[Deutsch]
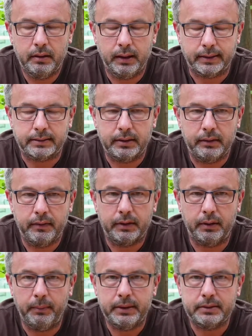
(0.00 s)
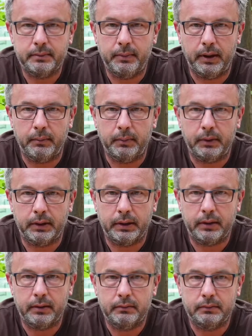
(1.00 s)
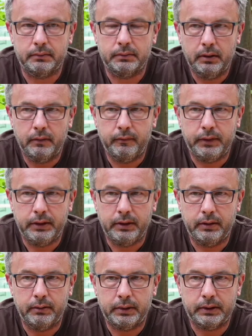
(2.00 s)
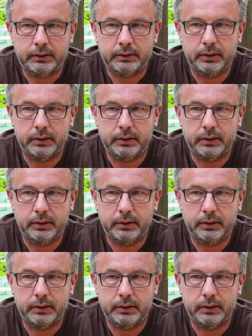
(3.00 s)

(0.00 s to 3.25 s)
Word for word: Herzlich willkommen zu meinem heutigen Video des